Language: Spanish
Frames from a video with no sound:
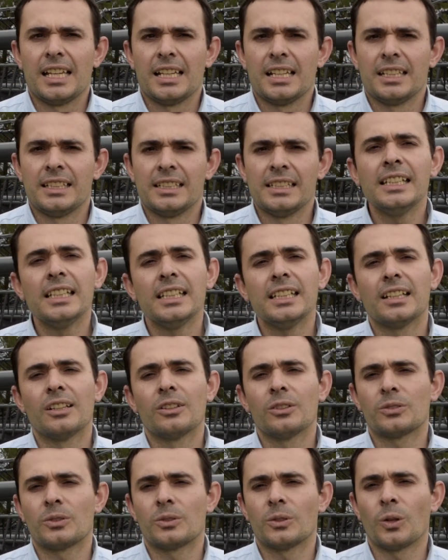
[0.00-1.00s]
Eh, y
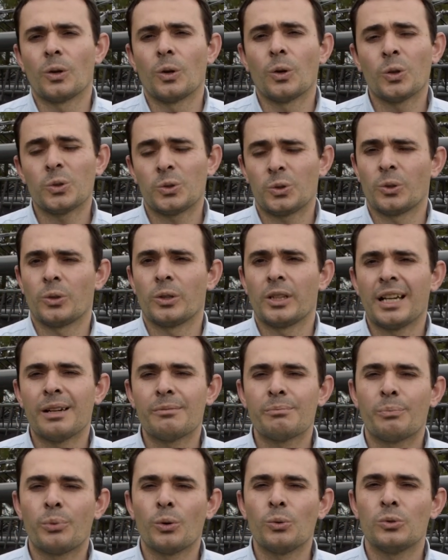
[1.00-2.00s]
el otro, otro
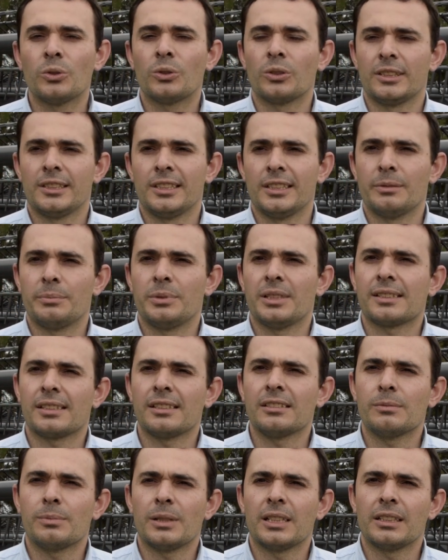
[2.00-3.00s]
gran punto que tiene
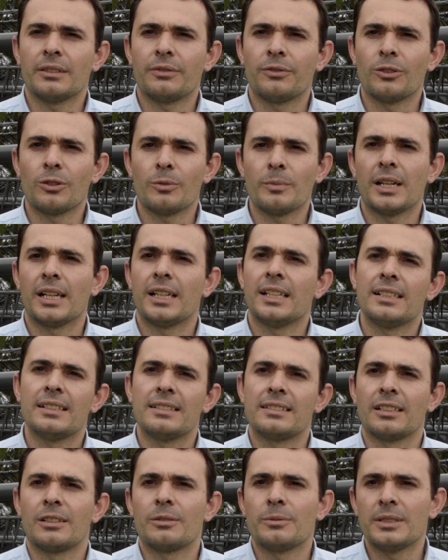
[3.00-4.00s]
Piercenti Plataformas es
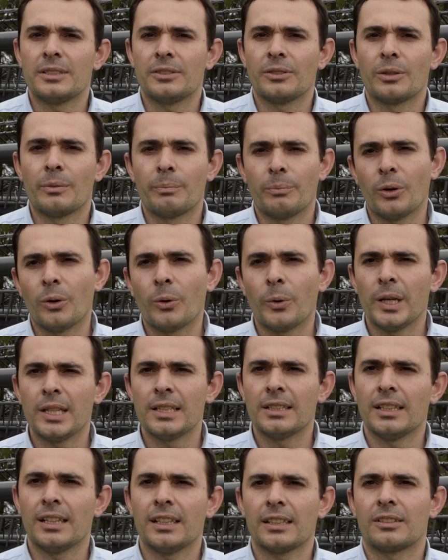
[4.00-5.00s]
el servicio de
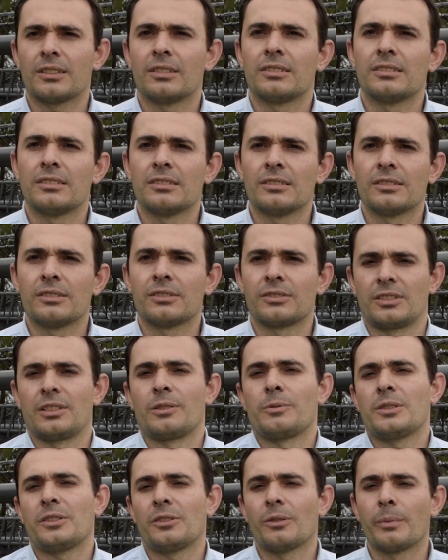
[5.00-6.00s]
postventa con los
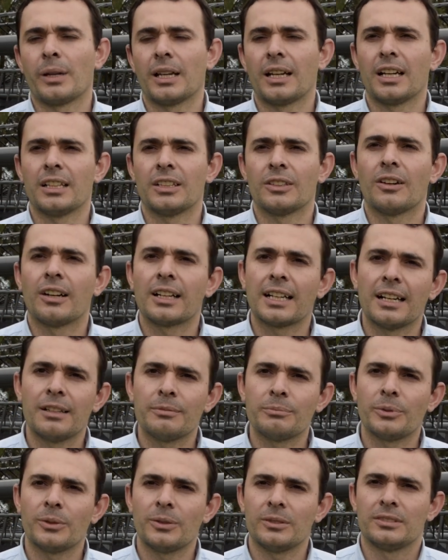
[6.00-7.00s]
servicios mecánicos a
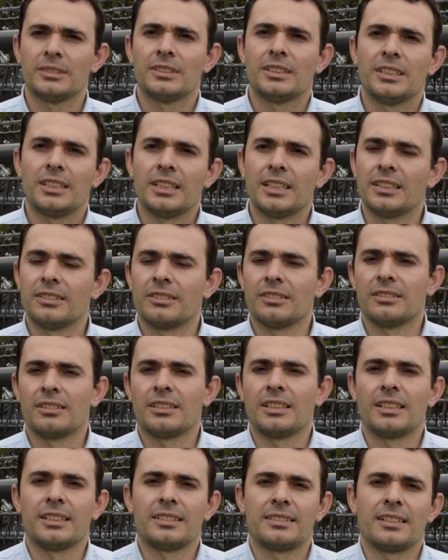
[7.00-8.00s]
campo en
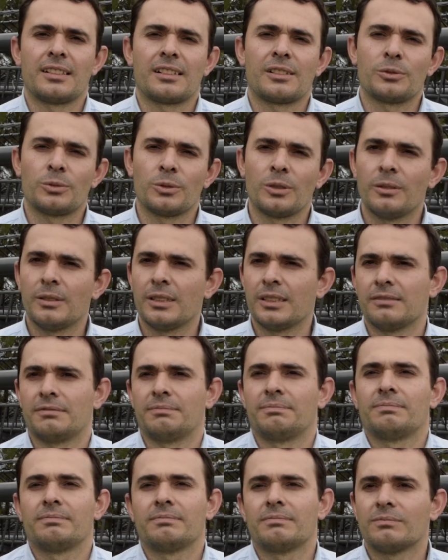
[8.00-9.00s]
donde se resuelven
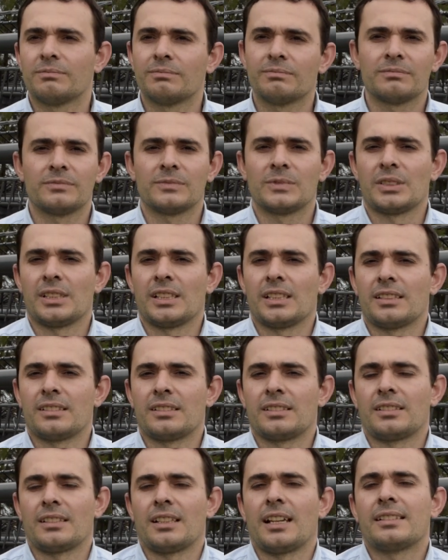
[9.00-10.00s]

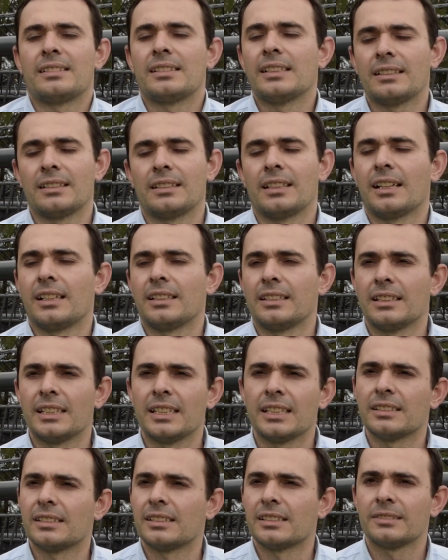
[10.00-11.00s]
se, asiste al
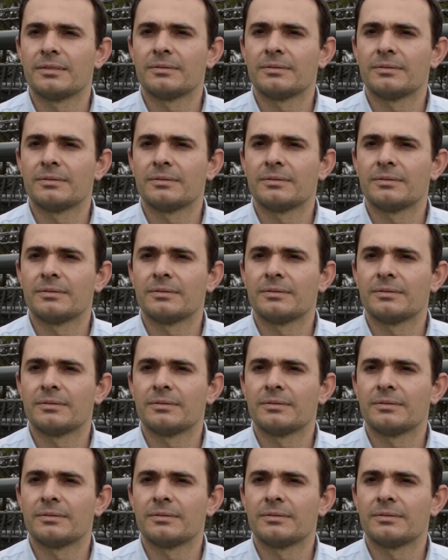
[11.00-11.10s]
cliente.